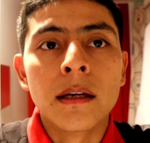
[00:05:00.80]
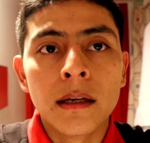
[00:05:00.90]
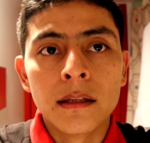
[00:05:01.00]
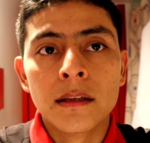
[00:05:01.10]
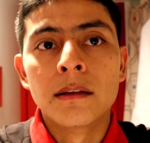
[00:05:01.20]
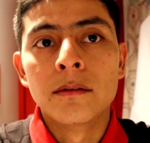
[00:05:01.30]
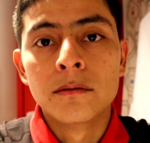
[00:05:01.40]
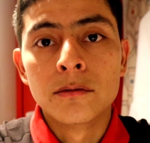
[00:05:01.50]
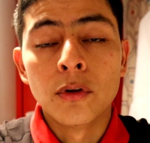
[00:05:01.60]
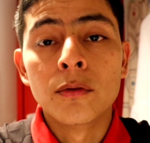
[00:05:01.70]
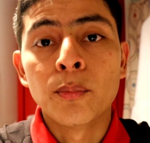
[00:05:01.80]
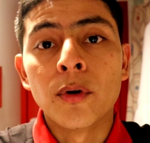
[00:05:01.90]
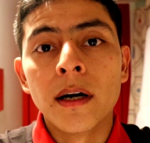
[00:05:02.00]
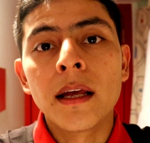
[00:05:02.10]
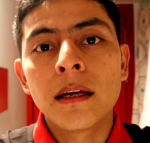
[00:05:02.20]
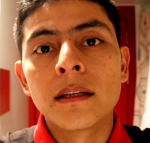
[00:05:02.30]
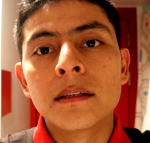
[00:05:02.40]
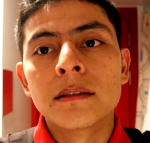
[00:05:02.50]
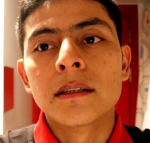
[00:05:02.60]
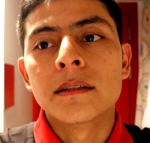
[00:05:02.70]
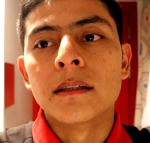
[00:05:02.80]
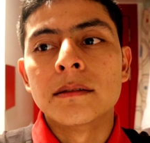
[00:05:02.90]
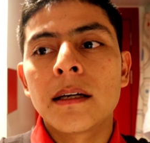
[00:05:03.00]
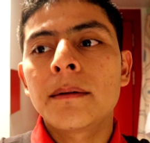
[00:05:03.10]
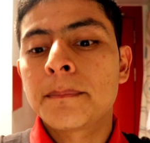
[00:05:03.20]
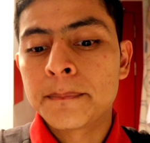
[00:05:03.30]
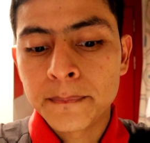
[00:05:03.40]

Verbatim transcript: que son por ley que tienes que descansar.